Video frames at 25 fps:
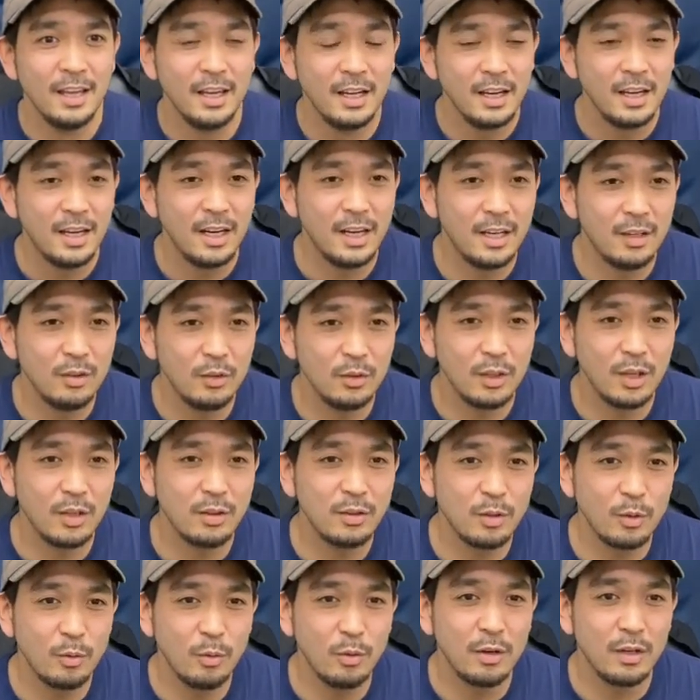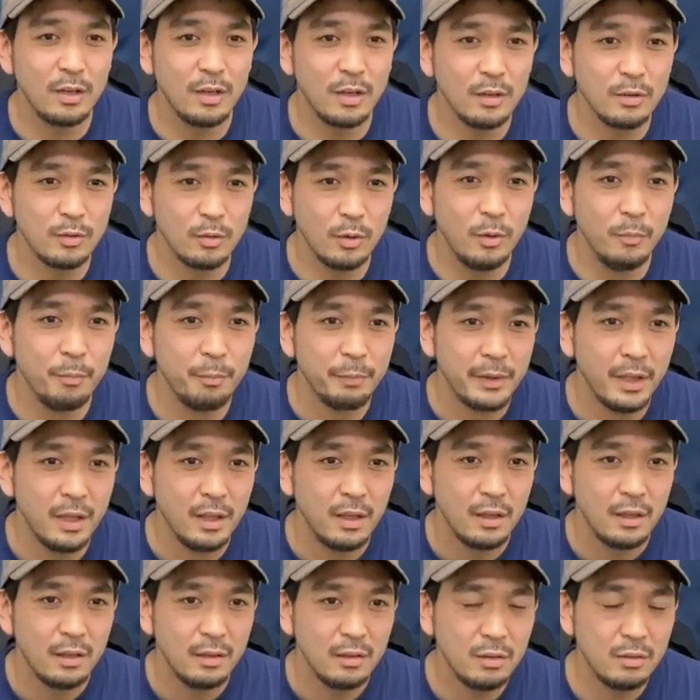やっていこうかなと。
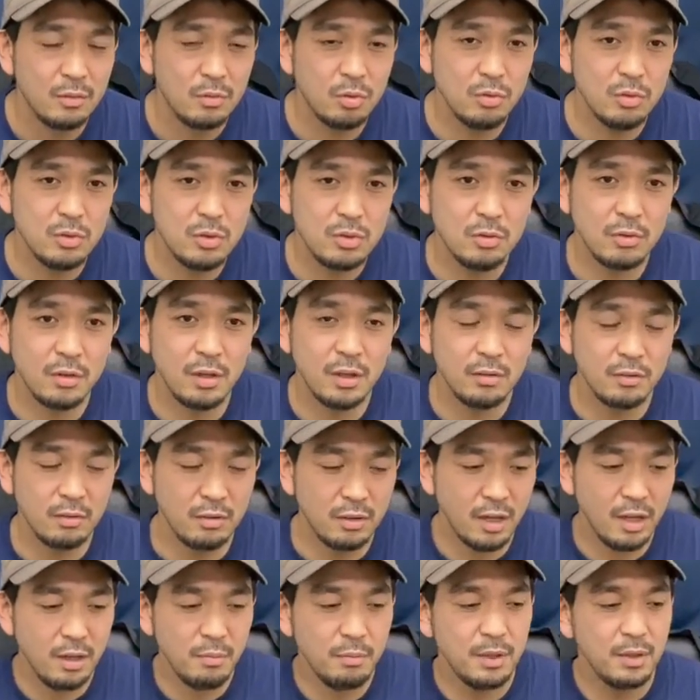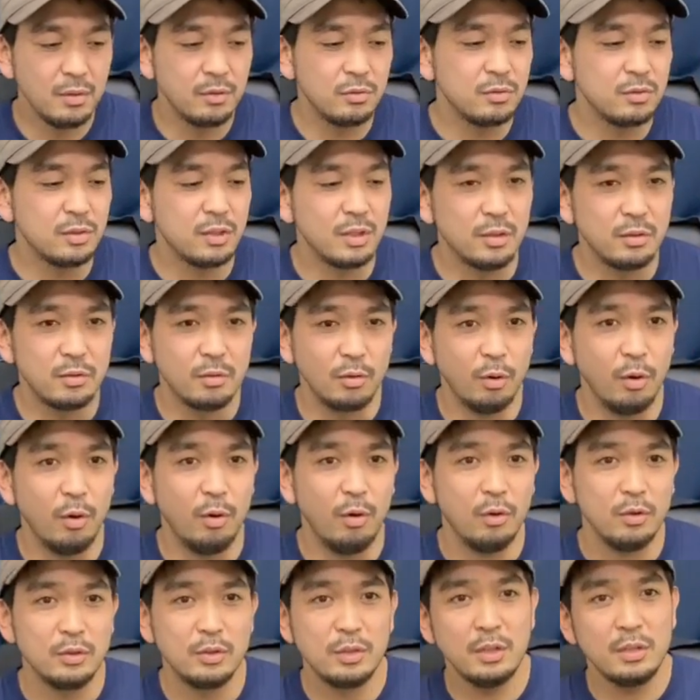で当初はラーメンの月
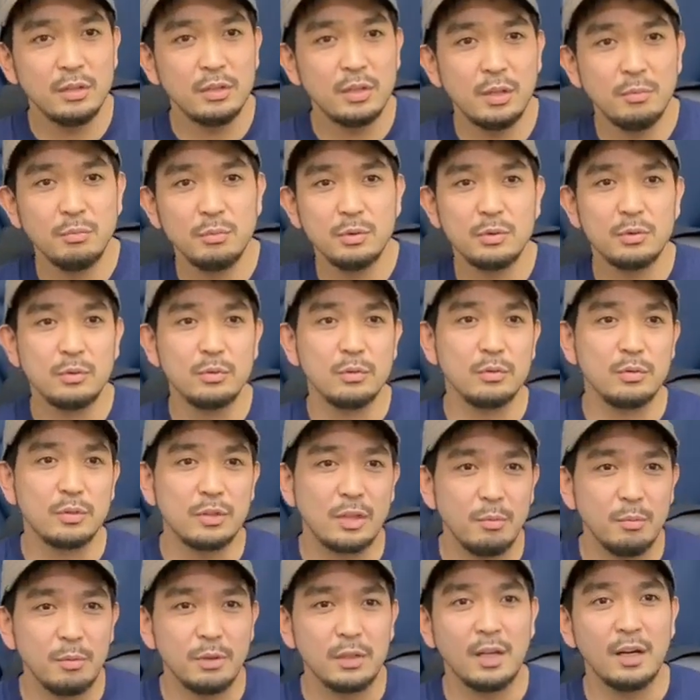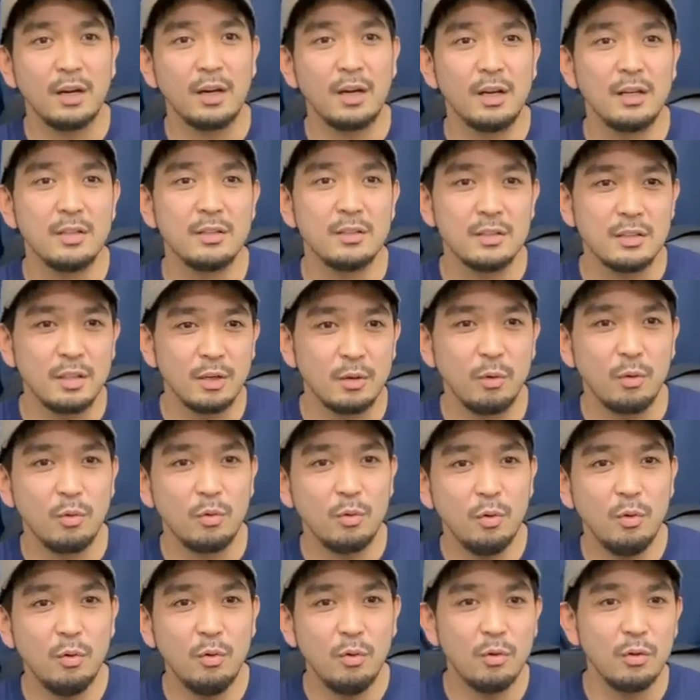と生産物の月みたいな感じでこ
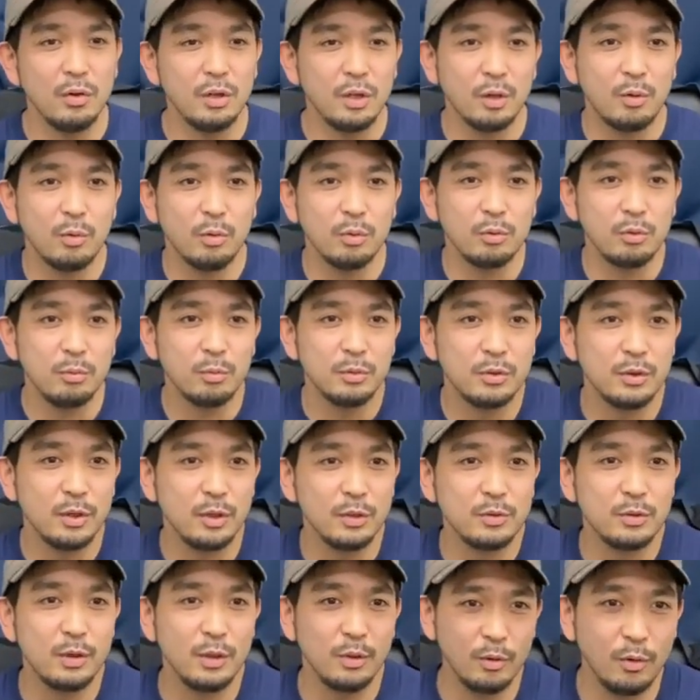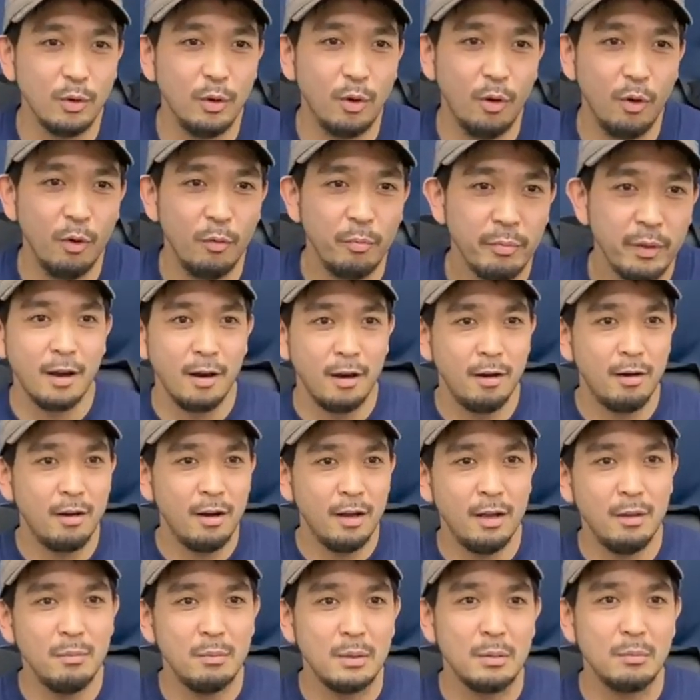う交互に行こうと思ったんですけど、
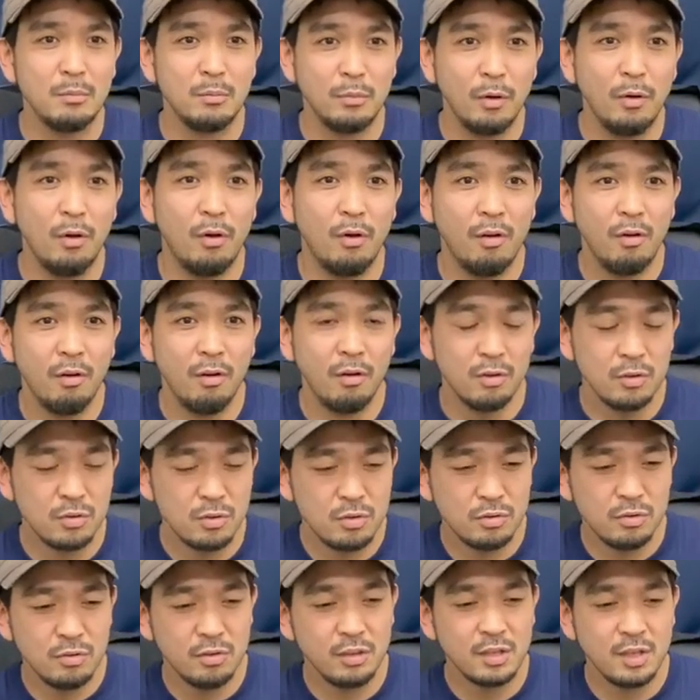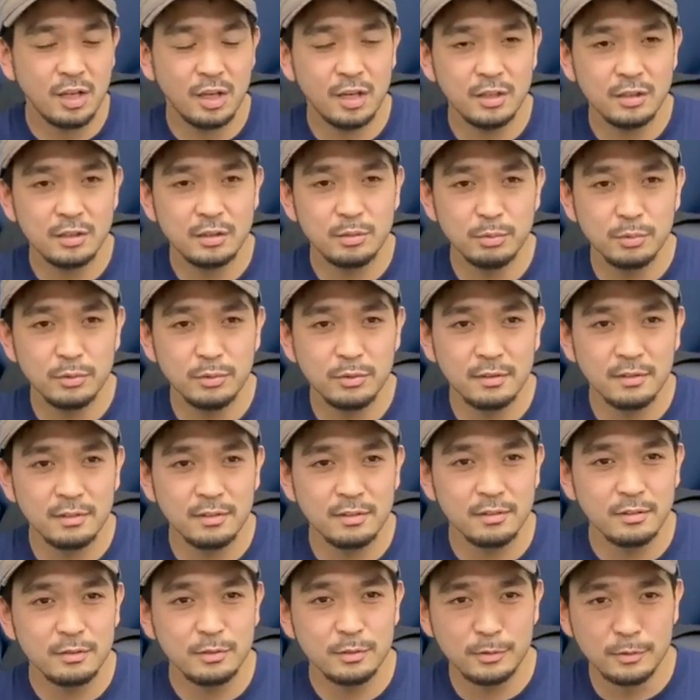ラーメンも12ヶ月
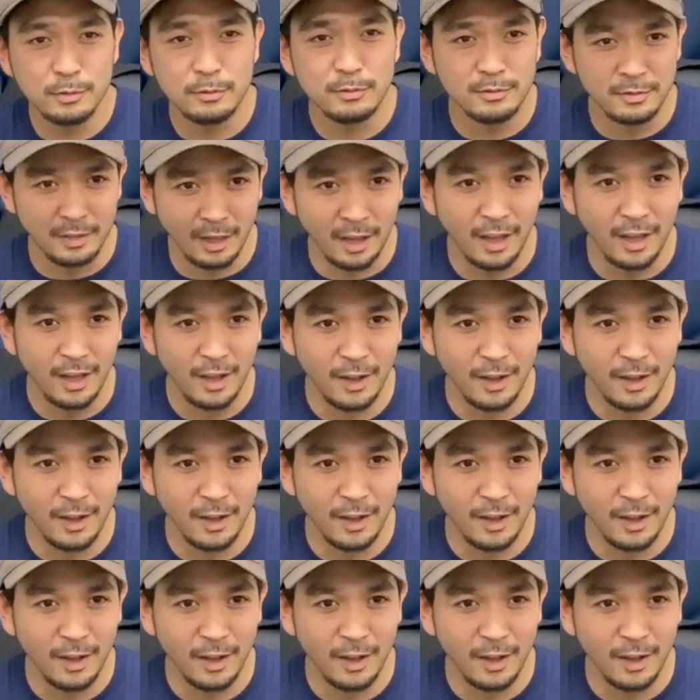分作って、